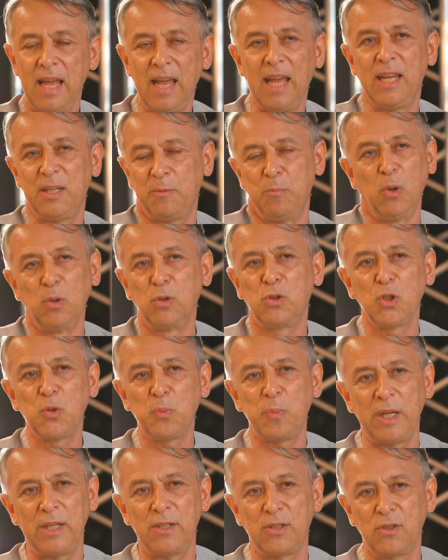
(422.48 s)
E molto
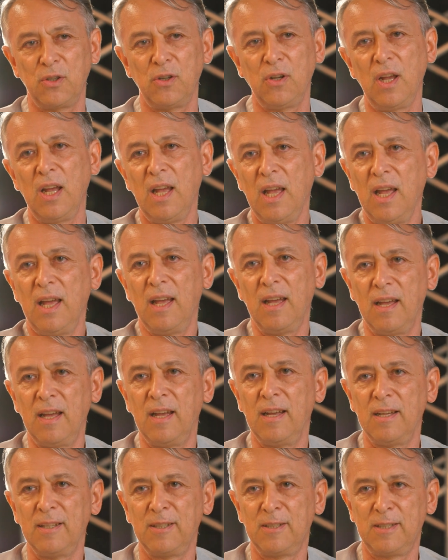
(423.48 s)
spesso
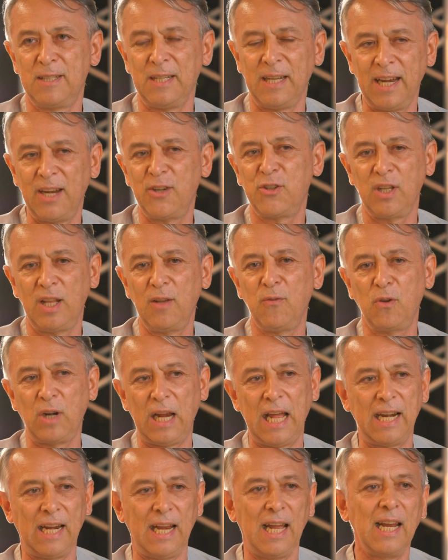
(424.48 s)
eh, si riesce a
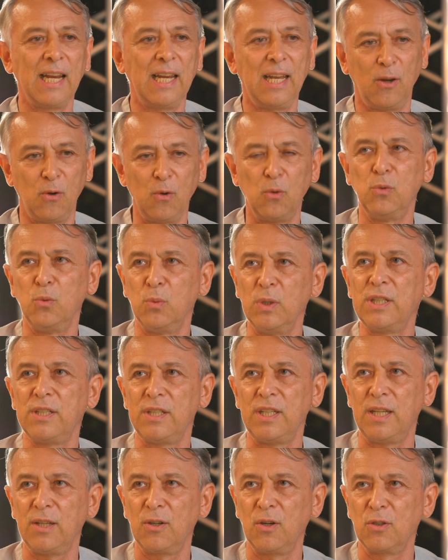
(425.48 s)
lavorare anche con due
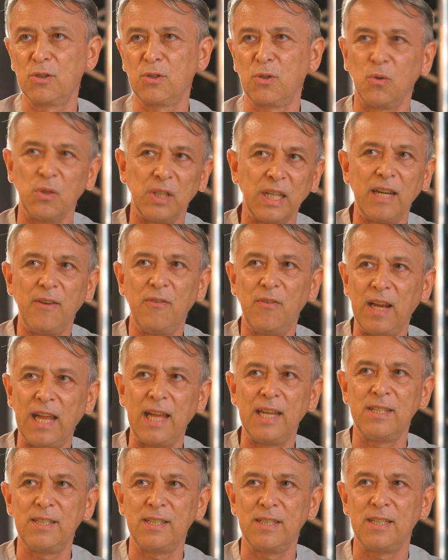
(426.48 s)
siros, con dei
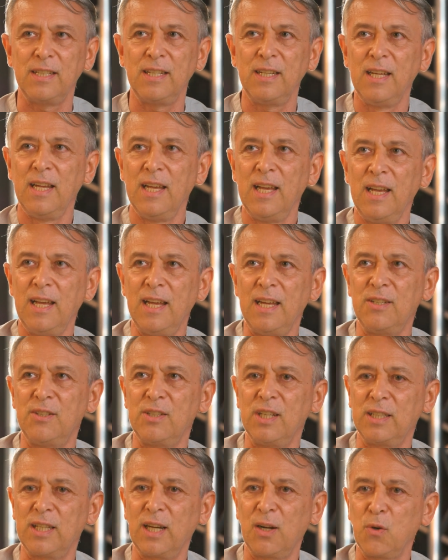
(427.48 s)
riflessi, okay.
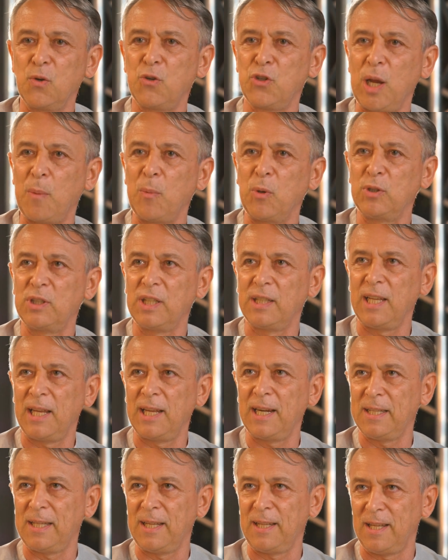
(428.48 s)
eccetera, riusciamo a
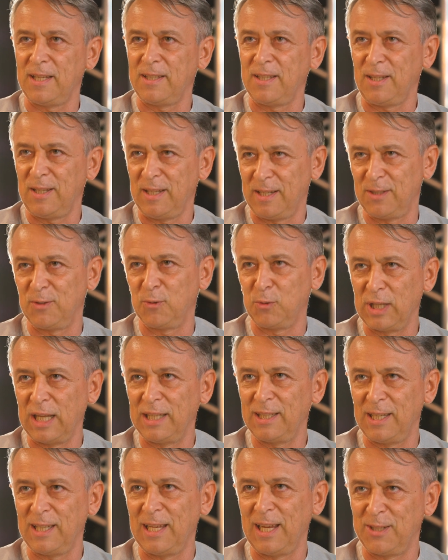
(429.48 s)
ottenere delle, degli risultati,
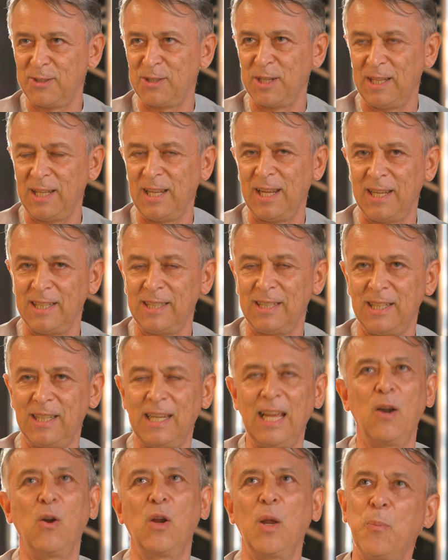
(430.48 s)
risultati eccellenti.
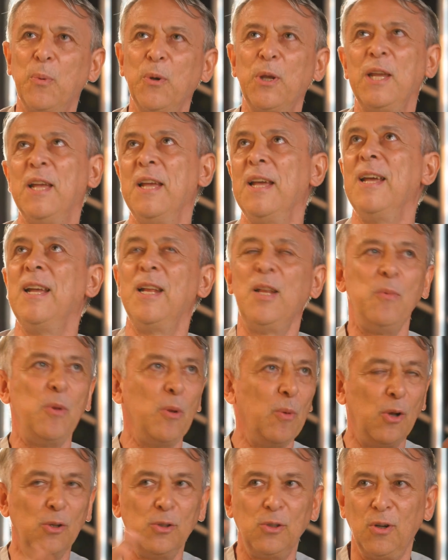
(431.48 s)
Chiaro che poi il
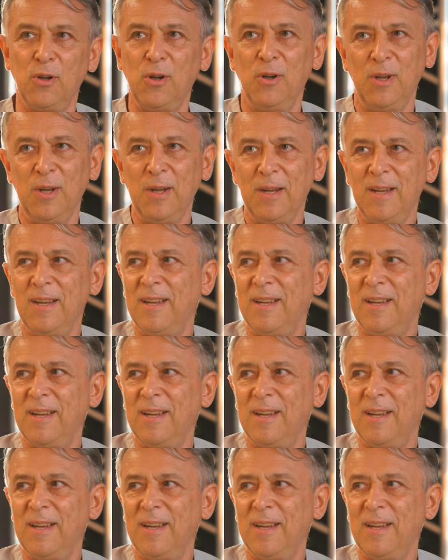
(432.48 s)
mio mondo